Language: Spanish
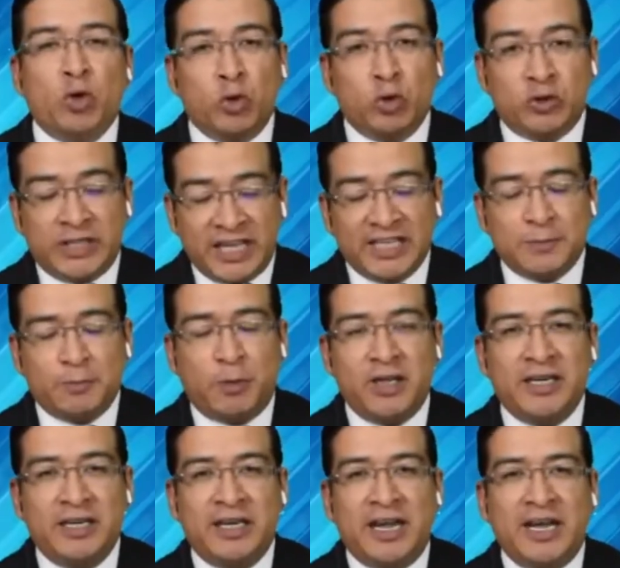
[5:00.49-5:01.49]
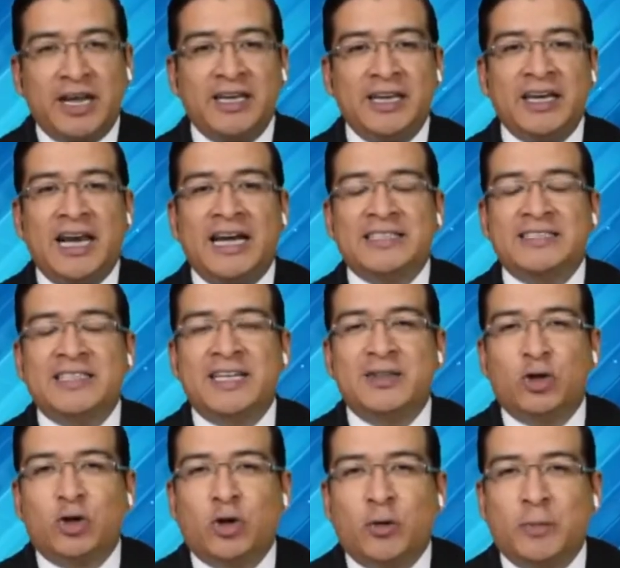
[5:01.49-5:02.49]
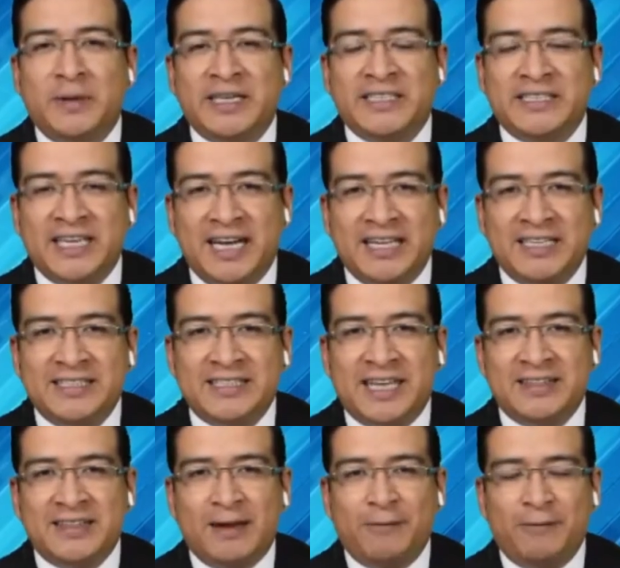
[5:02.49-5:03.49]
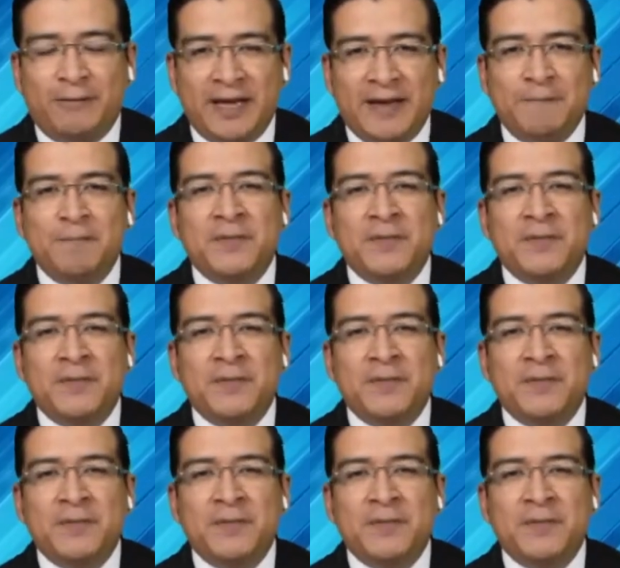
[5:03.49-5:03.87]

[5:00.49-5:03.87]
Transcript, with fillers: Ustedes pueden ir ahí a Centro Comercial Santa Fe,